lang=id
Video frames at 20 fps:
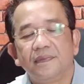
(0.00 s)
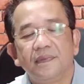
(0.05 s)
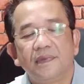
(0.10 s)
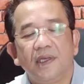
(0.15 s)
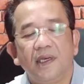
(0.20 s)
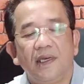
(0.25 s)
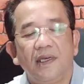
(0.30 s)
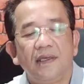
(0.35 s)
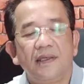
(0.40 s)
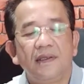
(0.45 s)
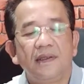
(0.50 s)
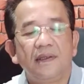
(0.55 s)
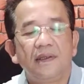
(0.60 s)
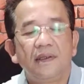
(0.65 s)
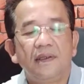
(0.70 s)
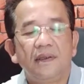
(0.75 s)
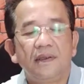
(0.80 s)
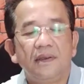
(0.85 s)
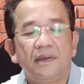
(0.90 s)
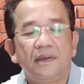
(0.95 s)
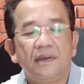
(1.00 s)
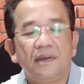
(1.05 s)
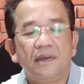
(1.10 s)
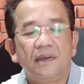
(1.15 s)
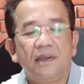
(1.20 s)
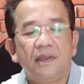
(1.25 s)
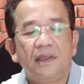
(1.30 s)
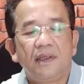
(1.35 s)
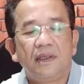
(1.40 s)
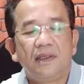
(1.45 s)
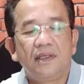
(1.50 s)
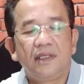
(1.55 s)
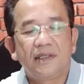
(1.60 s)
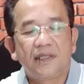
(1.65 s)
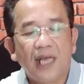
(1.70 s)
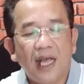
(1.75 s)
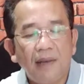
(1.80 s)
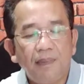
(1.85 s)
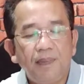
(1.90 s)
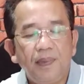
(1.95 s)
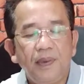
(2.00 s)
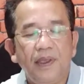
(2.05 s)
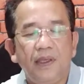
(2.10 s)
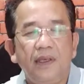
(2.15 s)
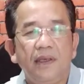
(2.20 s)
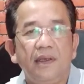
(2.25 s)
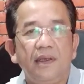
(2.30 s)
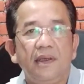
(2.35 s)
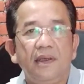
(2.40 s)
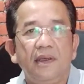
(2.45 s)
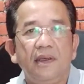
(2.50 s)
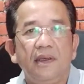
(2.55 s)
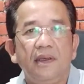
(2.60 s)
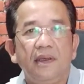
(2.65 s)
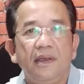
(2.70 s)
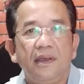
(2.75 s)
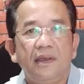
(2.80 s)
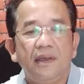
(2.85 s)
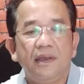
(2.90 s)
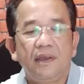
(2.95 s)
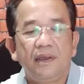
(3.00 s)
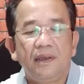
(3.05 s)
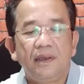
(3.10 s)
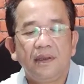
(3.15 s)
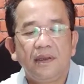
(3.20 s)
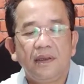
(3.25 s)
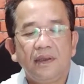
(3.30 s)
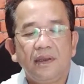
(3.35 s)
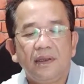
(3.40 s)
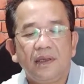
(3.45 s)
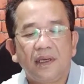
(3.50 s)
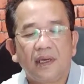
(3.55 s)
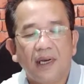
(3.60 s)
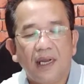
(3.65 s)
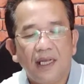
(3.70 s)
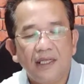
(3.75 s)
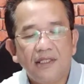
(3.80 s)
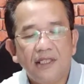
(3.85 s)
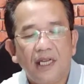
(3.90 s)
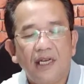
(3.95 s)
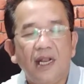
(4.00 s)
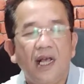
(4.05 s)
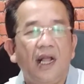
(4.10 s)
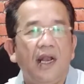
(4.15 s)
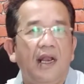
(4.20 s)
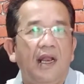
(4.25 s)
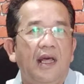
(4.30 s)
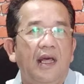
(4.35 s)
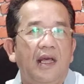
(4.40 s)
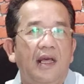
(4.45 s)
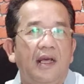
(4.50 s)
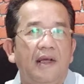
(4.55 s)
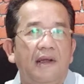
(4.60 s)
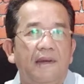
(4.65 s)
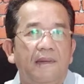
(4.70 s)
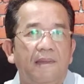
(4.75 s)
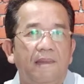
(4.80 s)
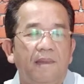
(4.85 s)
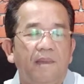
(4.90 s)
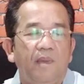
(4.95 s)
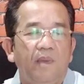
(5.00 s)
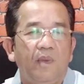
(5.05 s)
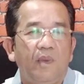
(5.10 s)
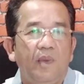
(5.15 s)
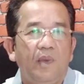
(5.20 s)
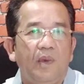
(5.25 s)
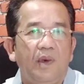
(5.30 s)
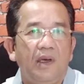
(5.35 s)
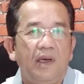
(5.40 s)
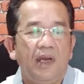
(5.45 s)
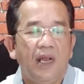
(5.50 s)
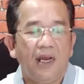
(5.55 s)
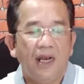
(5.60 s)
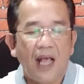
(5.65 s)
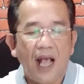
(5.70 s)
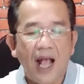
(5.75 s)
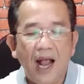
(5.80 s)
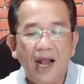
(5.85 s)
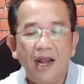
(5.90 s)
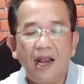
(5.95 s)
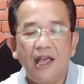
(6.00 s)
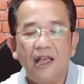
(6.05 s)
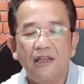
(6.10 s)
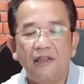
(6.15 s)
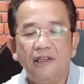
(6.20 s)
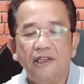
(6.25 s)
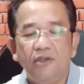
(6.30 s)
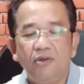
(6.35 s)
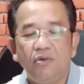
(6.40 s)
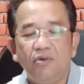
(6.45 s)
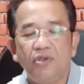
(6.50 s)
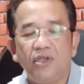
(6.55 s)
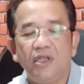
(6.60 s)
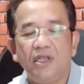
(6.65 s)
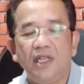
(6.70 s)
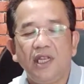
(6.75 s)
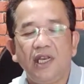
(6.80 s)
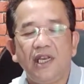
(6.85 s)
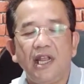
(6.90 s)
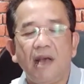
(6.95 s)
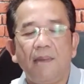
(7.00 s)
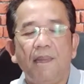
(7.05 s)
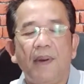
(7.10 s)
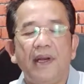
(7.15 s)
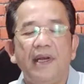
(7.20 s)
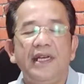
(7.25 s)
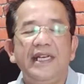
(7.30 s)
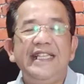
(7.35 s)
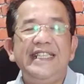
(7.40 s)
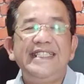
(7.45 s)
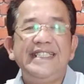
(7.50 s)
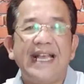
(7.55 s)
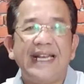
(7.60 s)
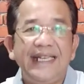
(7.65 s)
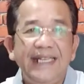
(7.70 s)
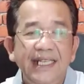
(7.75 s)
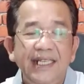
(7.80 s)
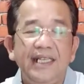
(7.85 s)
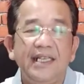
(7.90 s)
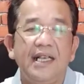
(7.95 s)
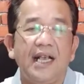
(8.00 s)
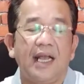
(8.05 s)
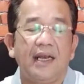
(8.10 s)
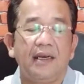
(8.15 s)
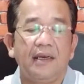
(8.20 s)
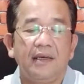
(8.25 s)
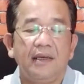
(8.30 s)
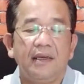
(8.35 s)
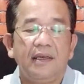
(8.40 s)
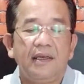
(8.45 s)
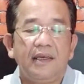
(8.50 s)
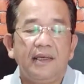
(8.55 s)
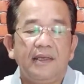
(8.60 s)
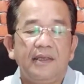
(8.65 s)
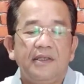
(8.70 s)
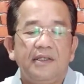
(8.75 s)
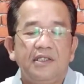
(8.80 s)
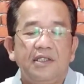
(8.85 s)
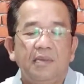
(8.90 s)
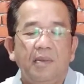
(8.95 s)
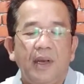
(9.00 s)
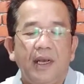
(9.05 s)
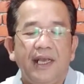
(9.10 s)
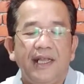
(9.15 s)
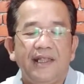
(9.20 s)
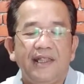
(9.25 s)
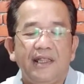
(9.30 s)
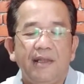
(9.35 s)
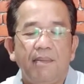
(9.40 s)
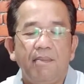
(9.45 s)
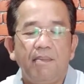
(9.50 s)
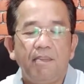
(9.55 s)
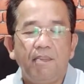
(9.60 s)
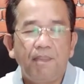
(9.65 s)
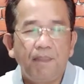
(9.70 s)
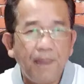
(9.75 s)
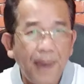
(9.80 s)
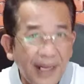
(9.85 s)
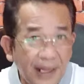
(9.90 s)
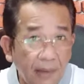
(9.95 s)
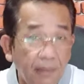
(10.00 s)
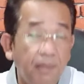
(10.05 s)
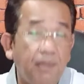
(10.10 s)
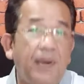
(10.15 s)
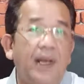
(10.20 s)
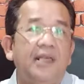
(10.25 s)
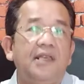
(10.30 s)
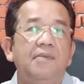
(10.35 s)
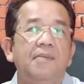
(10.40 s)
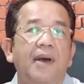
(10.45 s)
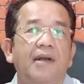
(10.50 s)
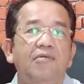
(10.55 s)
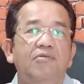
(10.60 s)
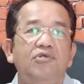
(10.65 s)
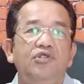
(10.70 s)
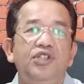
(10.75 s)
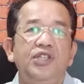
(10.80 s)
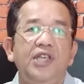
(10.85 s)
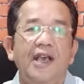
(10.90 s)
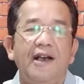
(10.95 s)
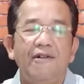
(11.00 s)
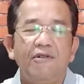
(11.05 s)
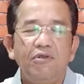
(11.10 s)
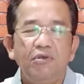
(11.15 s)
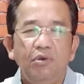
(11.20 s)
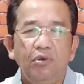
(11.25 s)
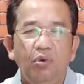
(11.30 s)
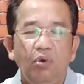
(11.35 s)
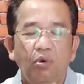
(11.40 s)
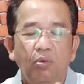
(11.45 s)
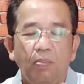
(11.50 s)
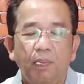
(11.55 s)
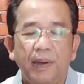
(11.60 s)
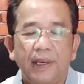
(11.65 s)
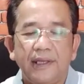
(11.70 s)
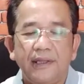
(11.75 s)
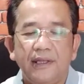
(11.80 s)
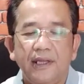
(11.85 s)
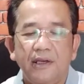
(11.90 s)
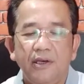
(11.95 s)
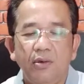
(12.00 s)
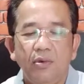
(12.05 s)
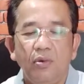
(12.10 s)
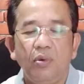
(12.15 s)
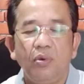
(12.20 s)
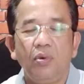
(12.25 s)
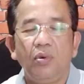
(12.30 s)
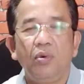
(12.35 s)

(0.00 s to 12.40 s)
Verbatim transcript: Ya, tetapi kerajaan Allah dan Allah itu sendiri dapat dijadikan sebagai tempat bagi manusia untuk berteduh